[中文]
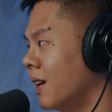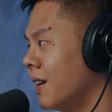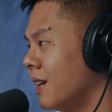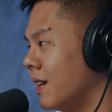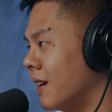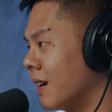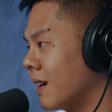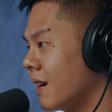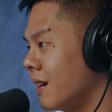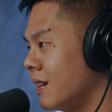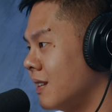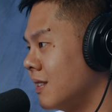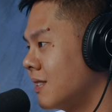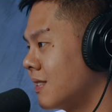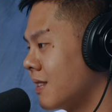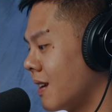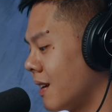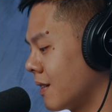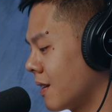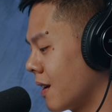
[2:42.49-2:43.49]
也可以
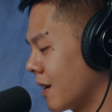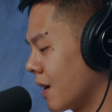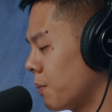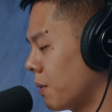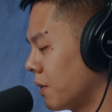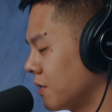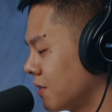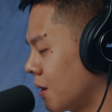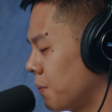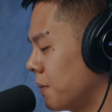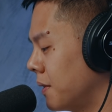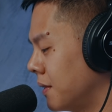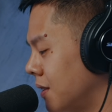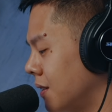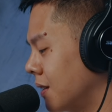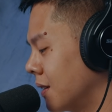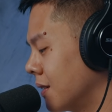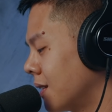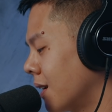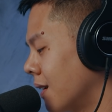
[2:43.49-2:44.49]
在 KKBOX 上面听
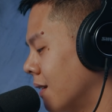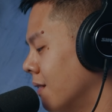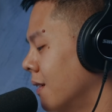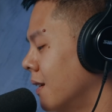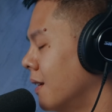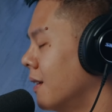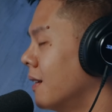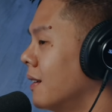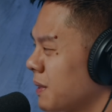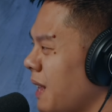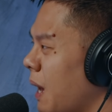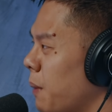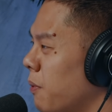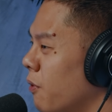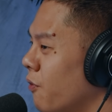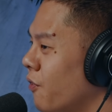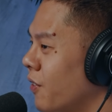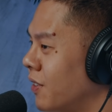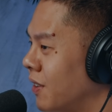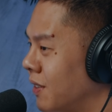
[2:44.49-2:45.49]
得到大部
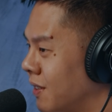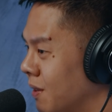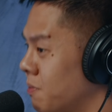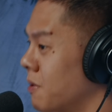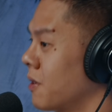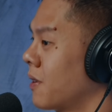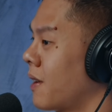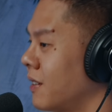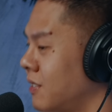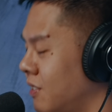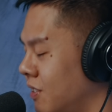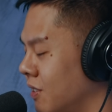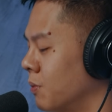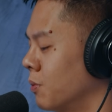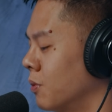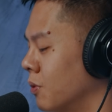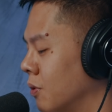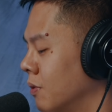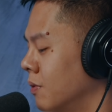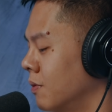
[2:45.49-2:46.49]
分人的 podcast 节
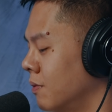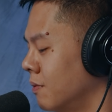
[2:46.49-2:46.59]
目。